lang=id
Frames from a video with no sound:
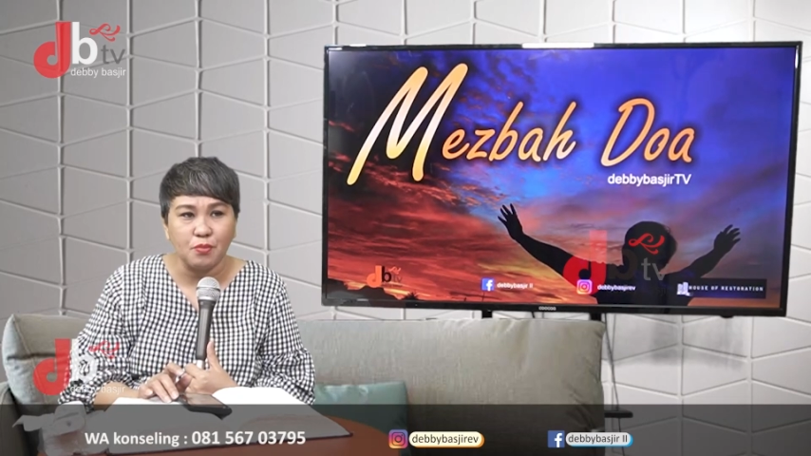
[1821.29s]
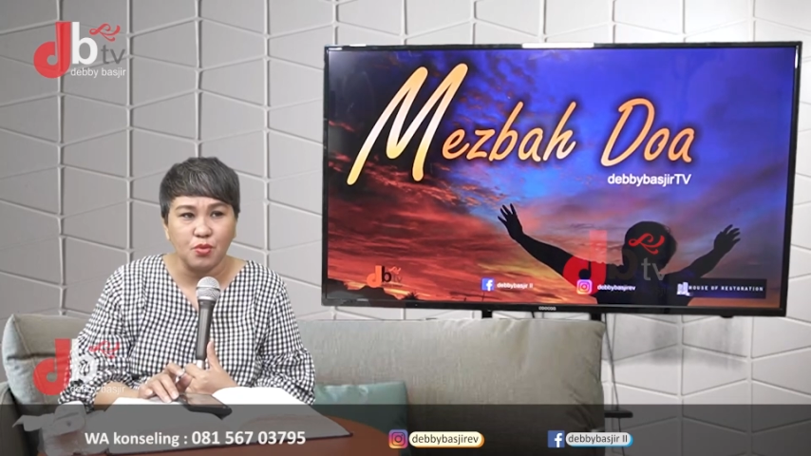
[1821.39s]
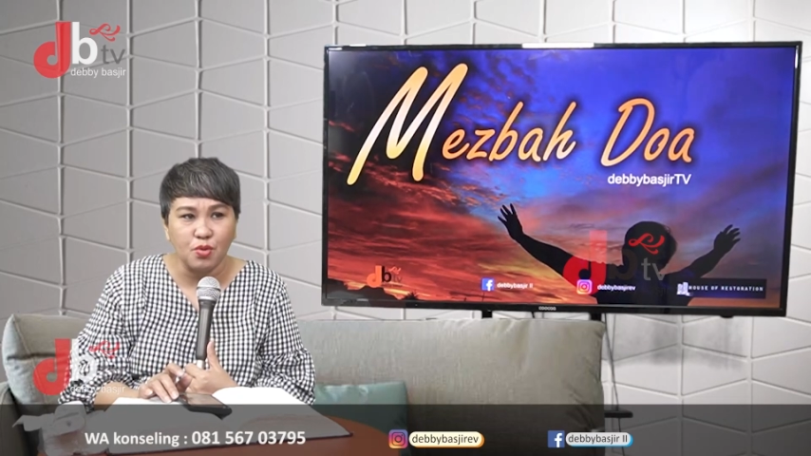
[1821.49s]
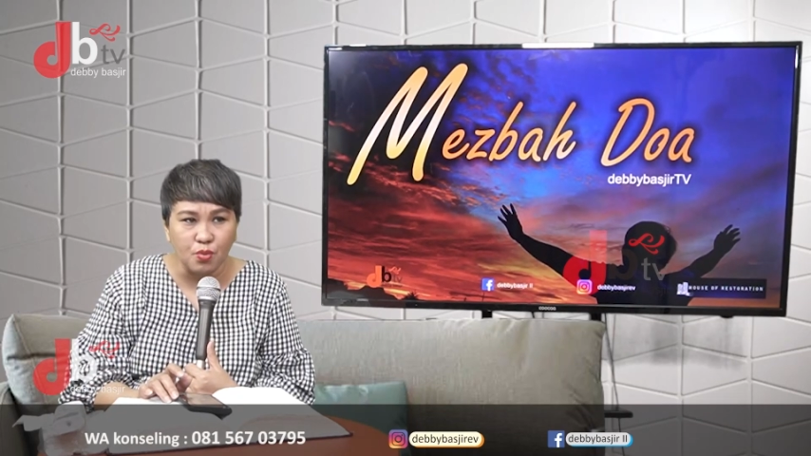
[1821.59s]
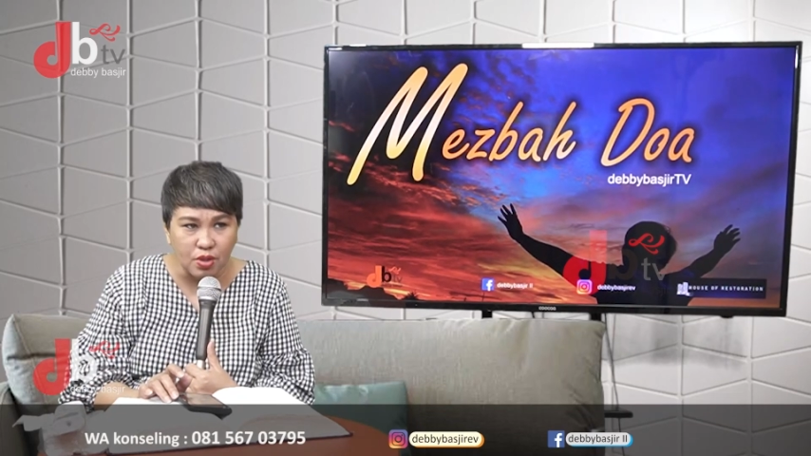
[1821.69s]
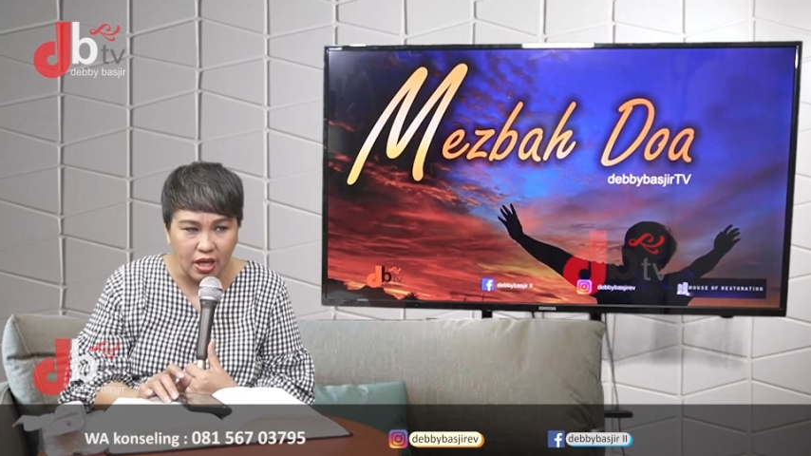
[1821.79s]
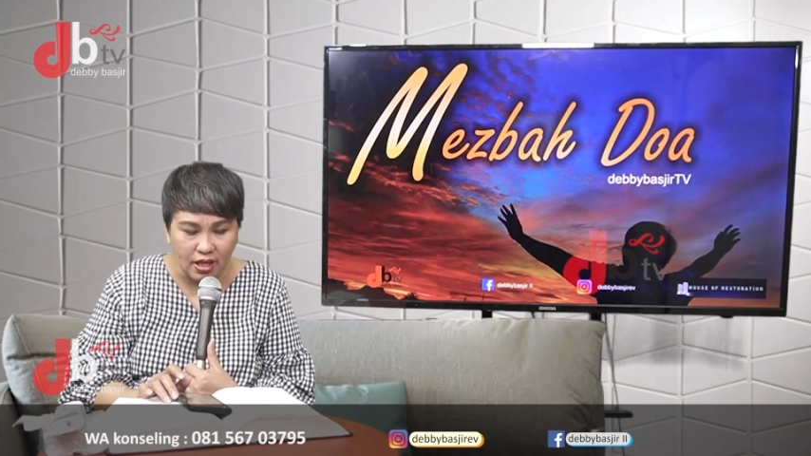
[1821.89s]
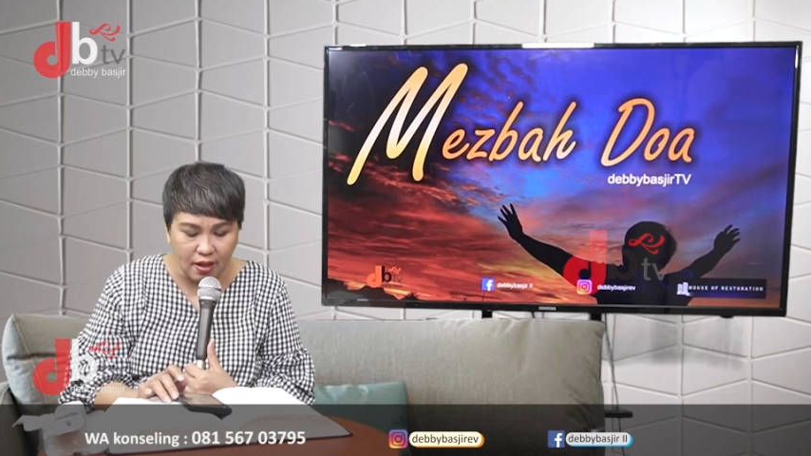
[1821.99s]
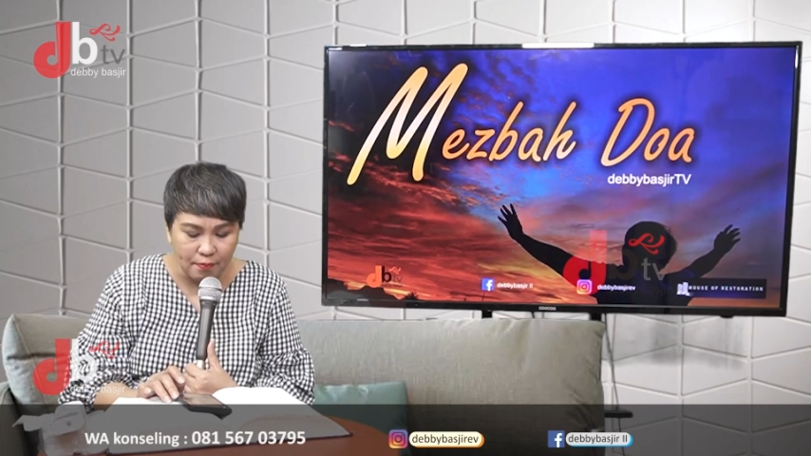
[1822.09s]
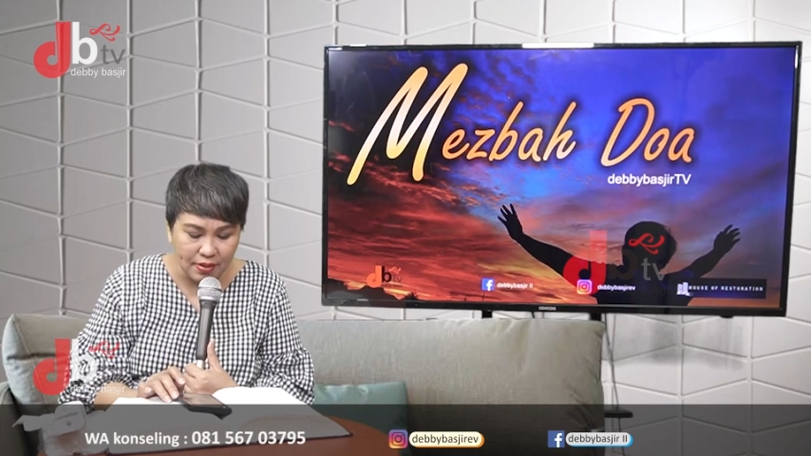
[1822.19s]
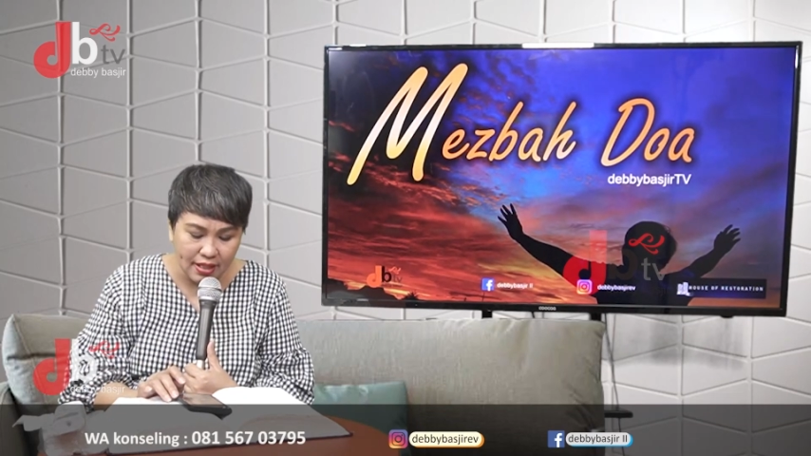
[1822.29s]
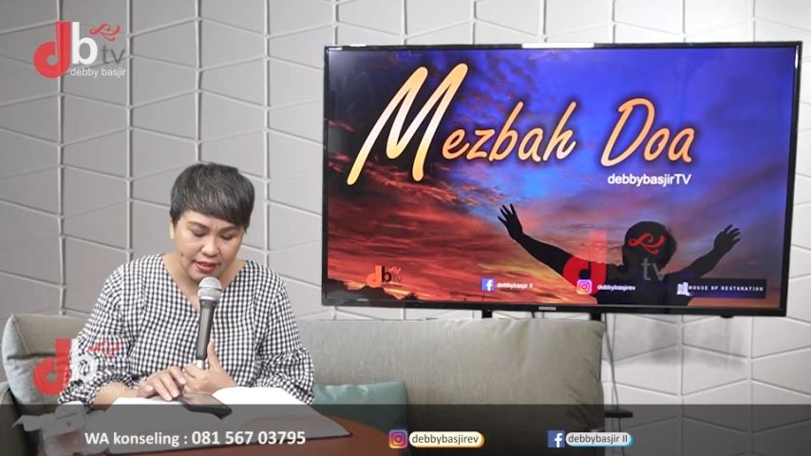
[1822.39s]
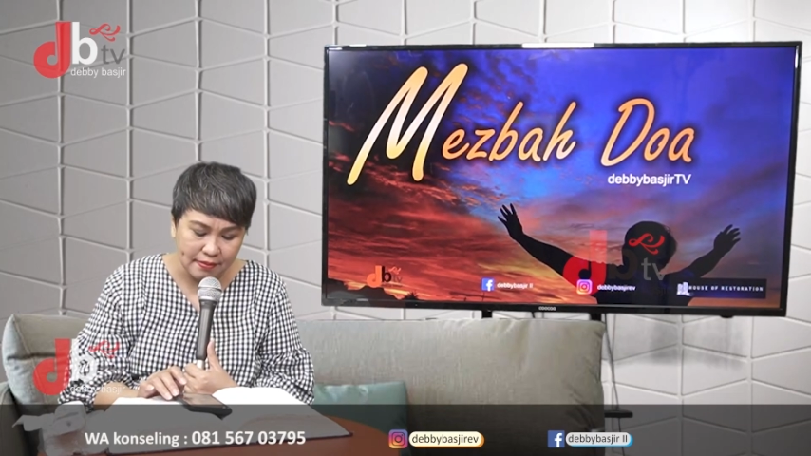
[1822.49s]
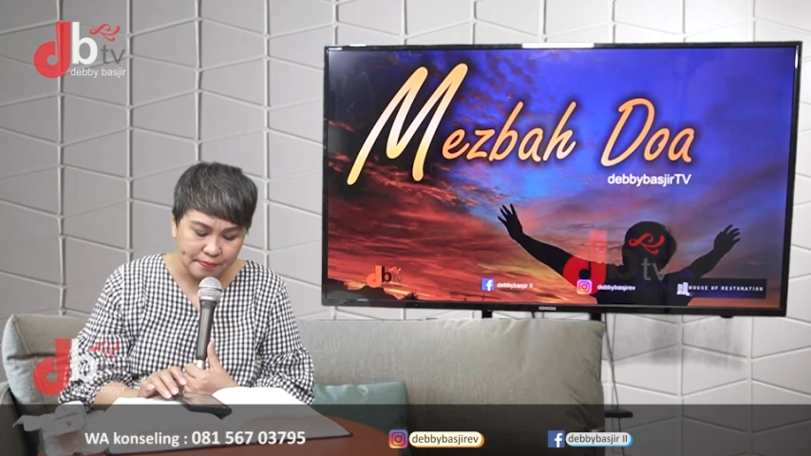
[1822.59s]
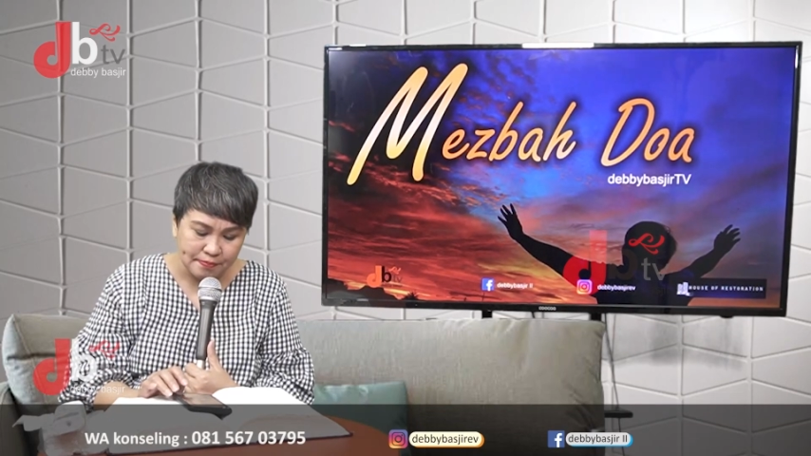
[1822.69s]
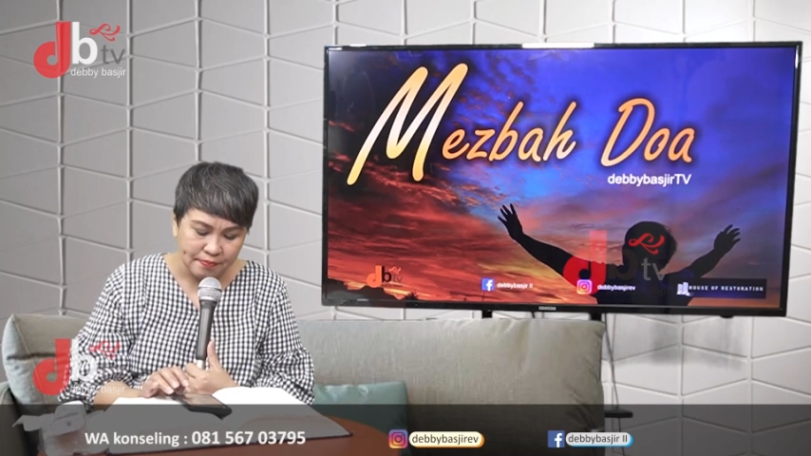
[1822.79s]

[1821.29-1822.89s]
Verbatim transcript: butuhkan. Amin.